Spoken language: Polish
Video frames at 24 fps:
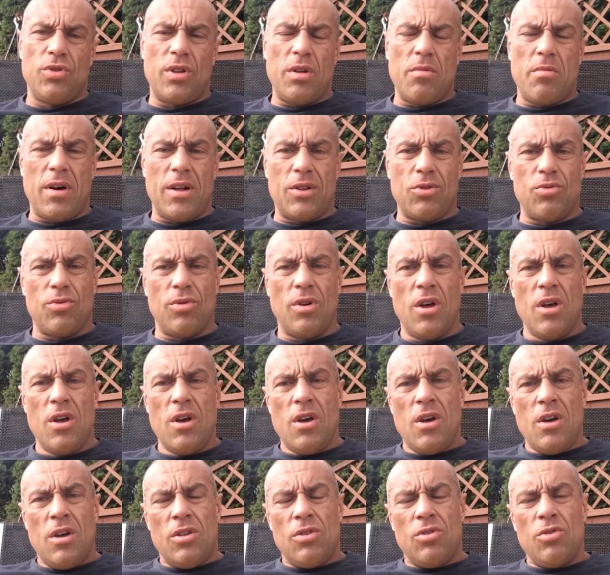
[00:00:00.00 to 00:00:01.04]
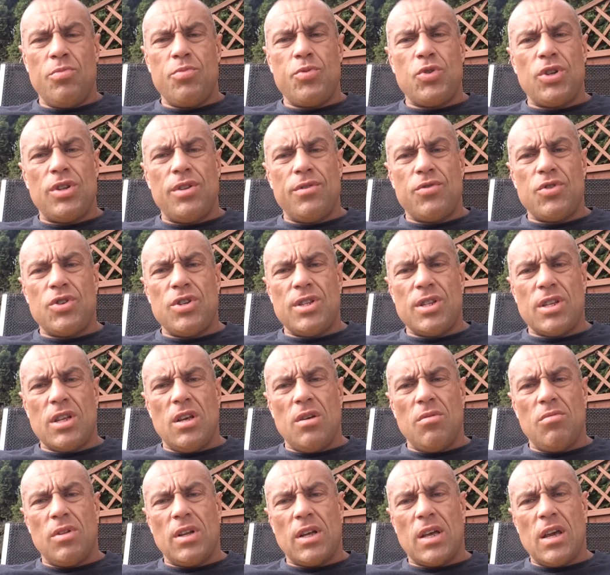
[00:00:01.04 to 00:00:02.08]
do tematu? No przede
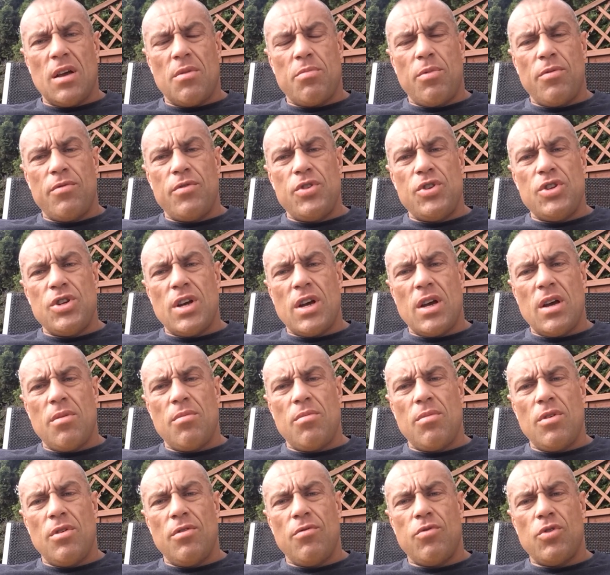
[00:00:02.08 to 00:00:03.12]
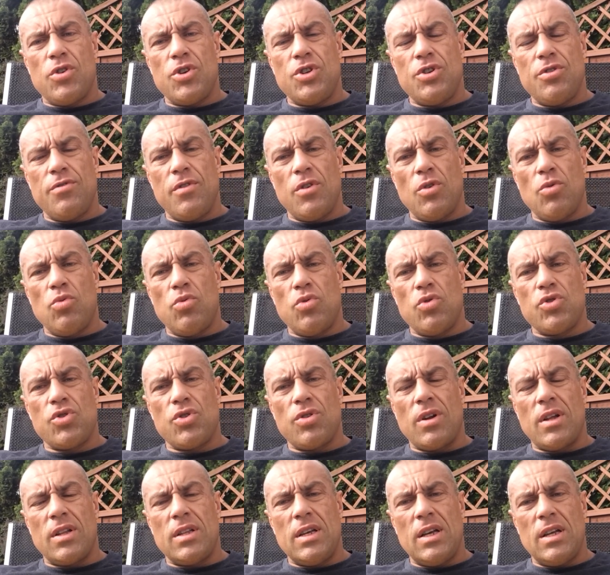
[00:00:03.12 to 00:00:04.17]
wszystkim, tak jak powiedziałem, właściwie
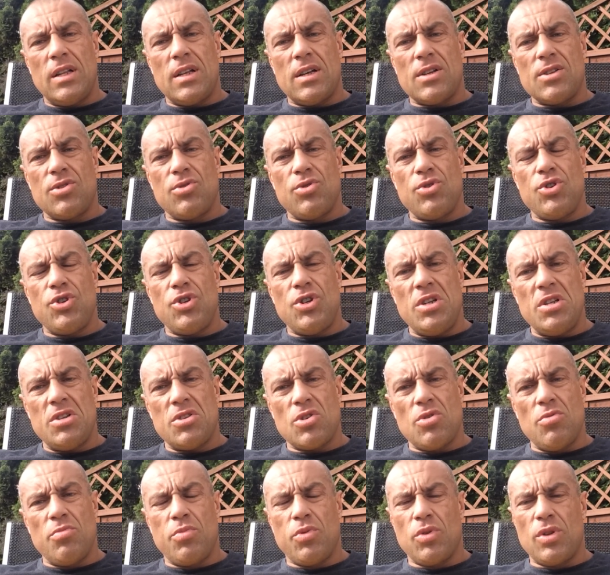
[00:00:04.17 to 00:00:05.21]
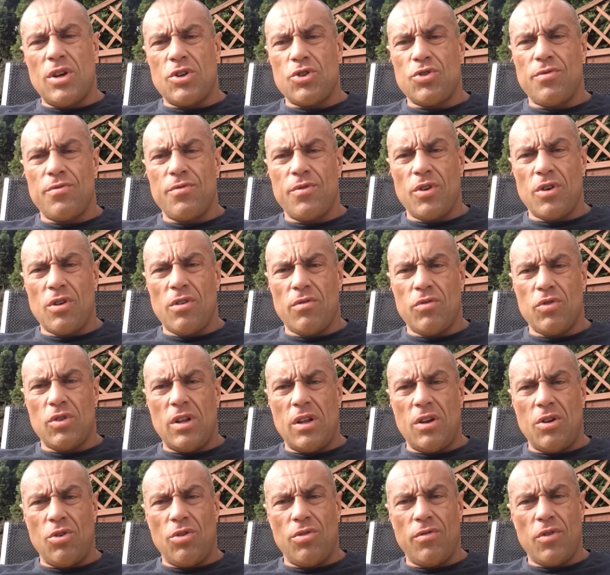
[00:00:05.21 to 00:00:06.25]
ułożona dieta z dość niską podażą
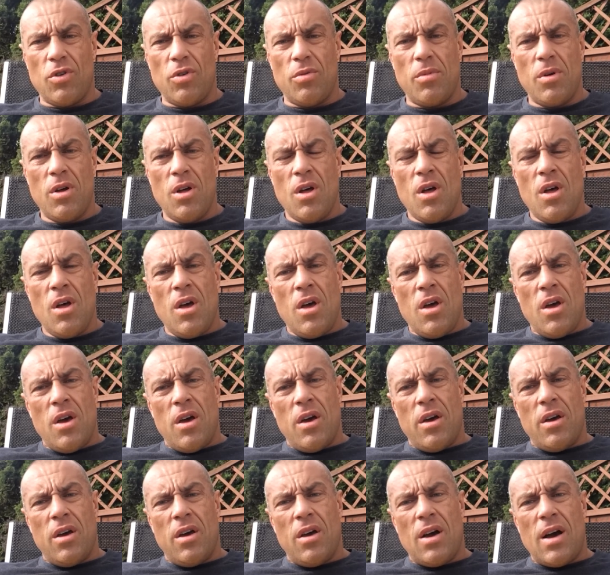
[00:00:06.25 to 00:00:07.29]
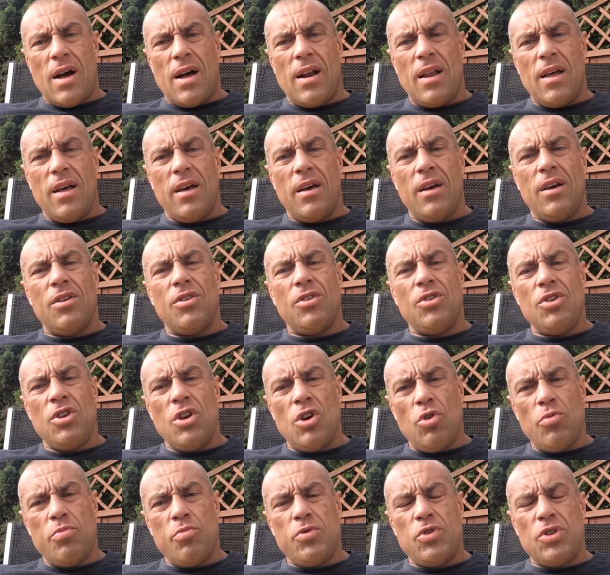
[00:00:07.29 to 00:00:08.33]
węglowodanową, y, ale
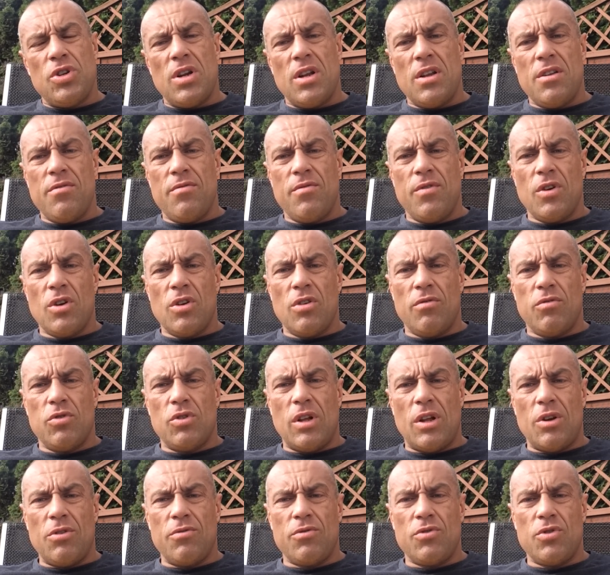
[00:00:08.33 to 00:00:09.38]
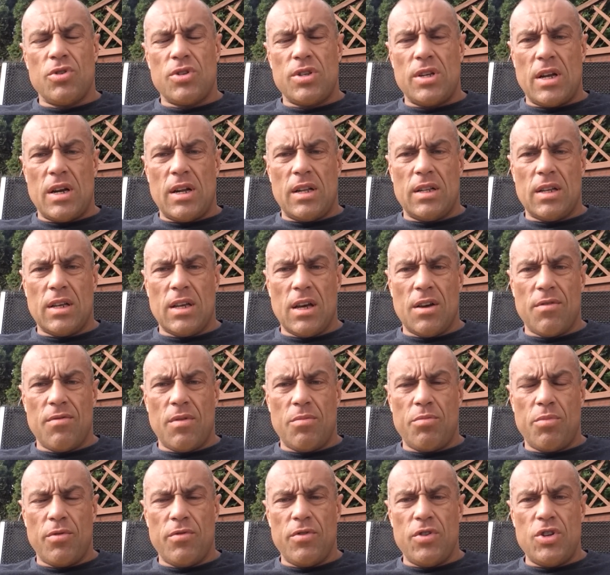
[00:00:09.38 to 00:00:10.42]
nie obcinaniem węglowodanów do zera. Tak jak
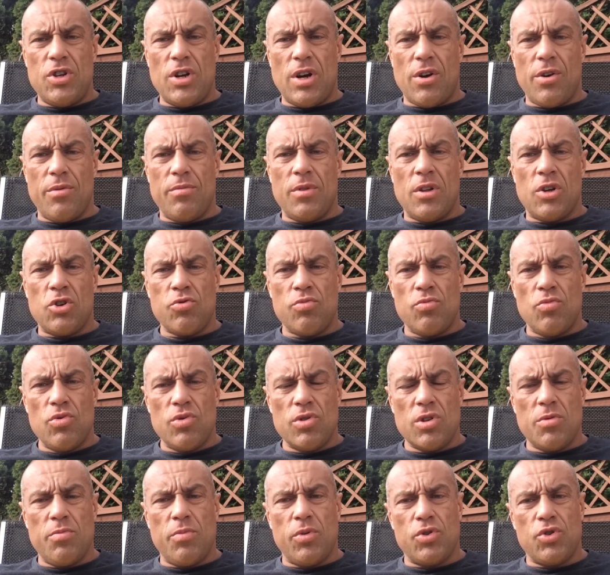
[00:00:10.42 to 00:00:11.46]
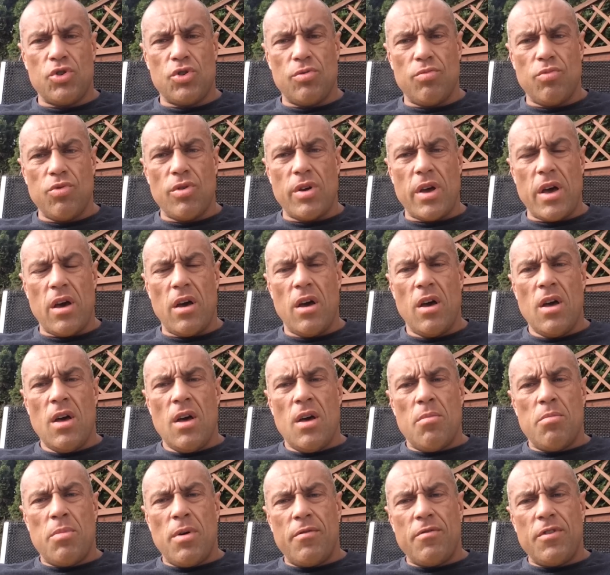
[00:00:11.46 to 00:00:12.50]
Wam powiedziałem, nasz mózg potrzebuje
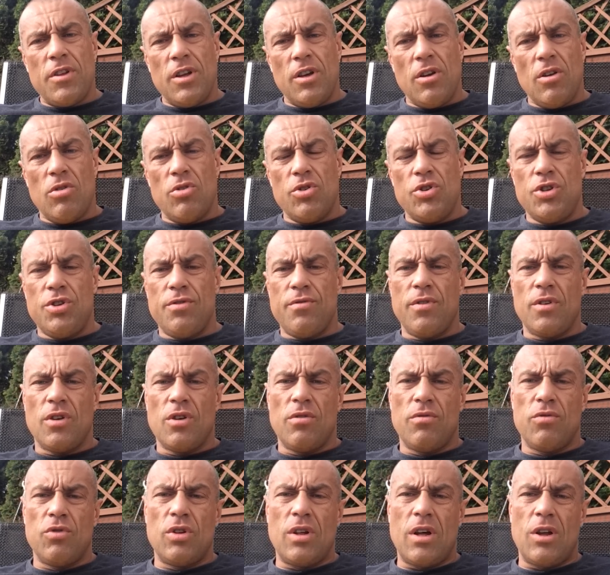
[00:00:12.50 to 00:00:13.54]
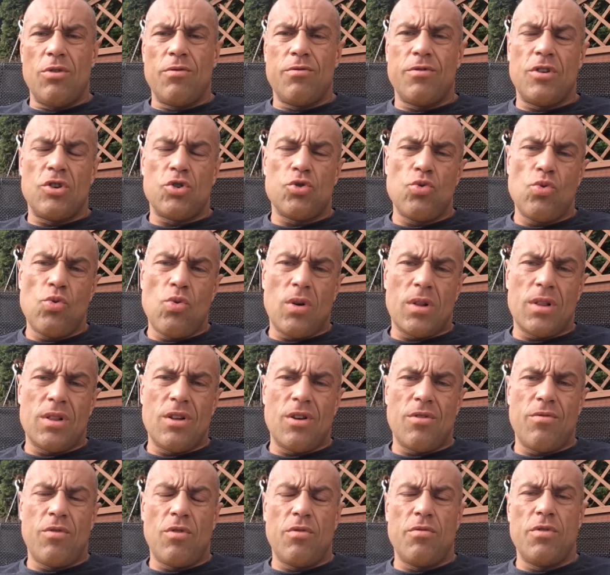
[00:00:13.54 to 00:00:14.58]
pewnej ilości węglowodanów, nasz układ
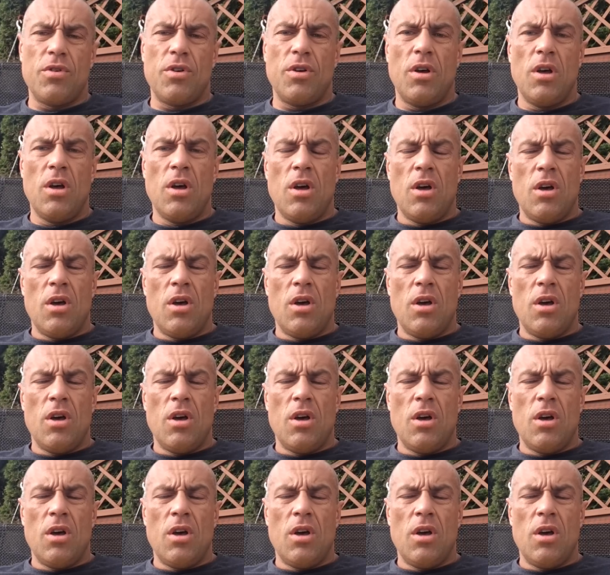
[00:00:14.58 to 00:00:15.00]
nerwowy